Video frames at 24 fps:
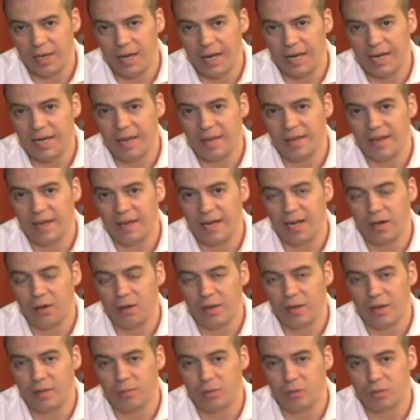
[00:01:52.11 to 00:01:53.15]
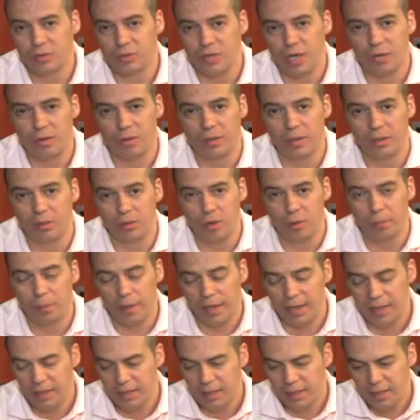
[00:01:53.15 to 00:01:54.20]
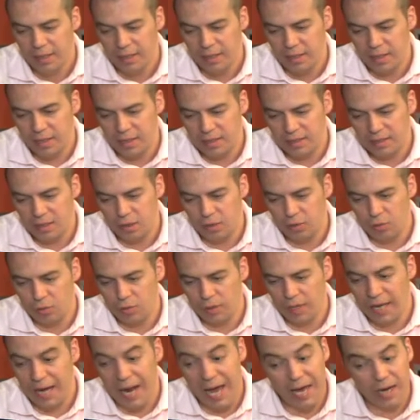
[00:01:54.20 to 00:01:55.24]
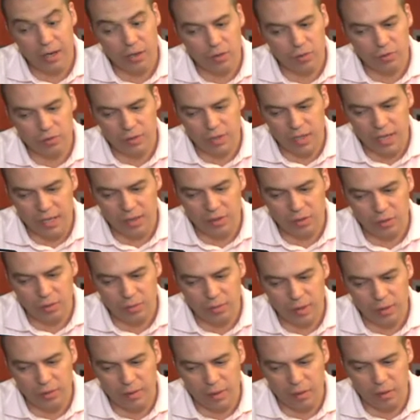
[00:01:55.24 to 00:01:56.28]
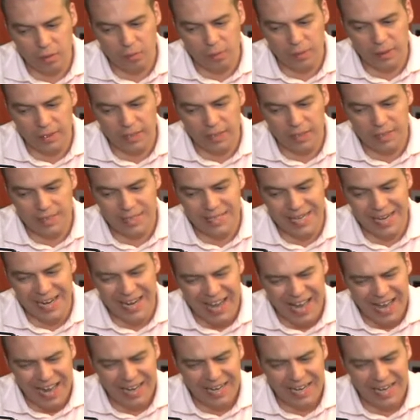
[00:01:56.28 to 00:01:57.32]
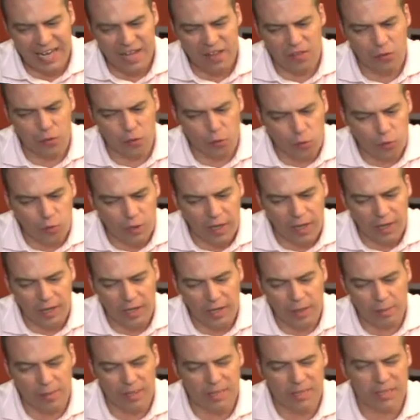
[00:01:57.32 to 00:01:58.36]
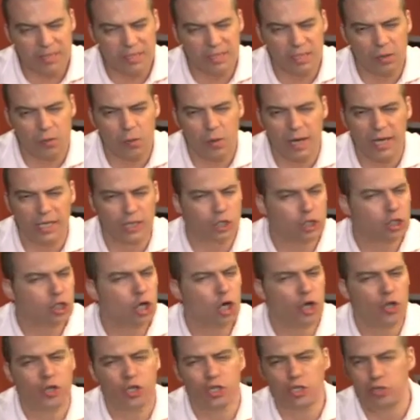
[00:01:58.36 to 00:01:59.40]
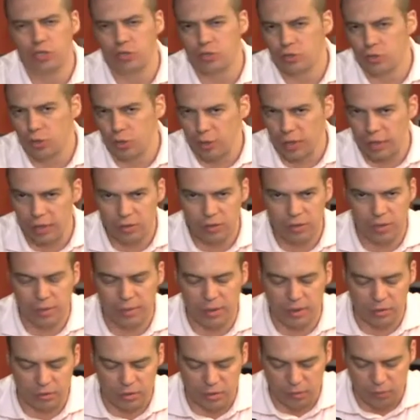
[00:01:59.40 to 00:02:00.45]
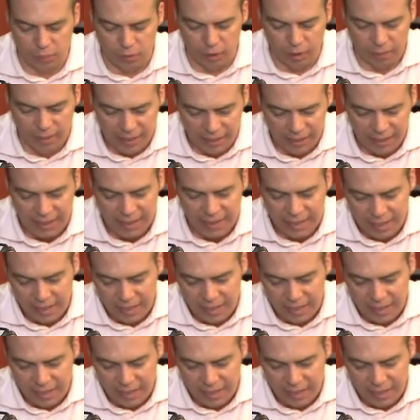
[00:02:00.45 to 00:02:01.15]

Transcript: Le queda a él de mostrarlo en Europa. Le hicieron un gran contrato, viene una competencia larga, dura. El Manchester juega todos los torneos habidos y por haber.